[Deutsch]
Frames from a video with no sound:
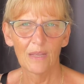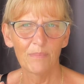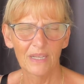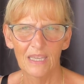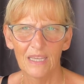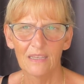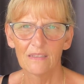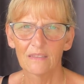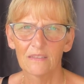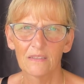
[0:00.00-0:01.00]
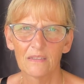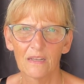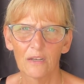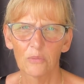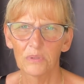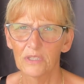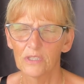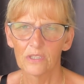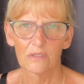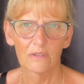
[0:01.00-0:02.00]
Paket, da sind, glaube
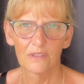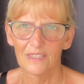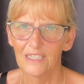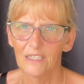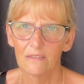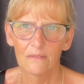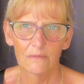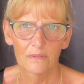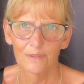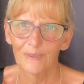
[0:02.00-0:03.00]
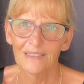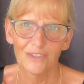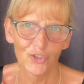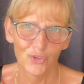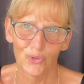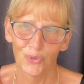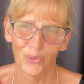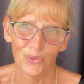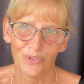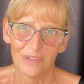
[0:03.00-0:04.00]
ich, 10, 20 Stück
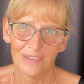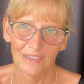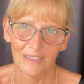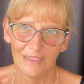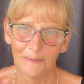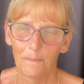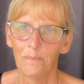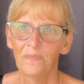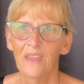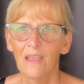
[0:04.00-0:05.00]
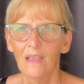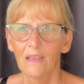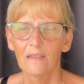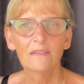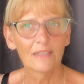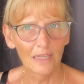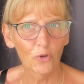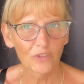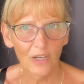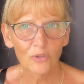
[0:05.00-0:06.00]
höchstens drin. Sind auch
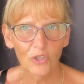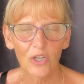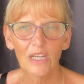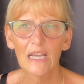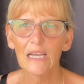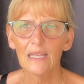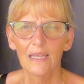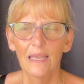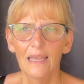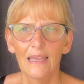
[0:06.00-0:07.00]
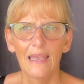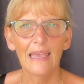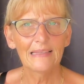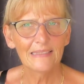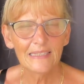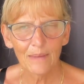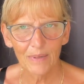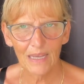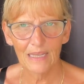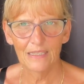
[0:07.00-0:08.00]
sauteuer, esse ich aber
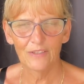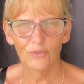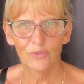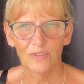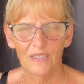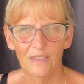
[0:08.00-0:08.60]
gar nicht so viel.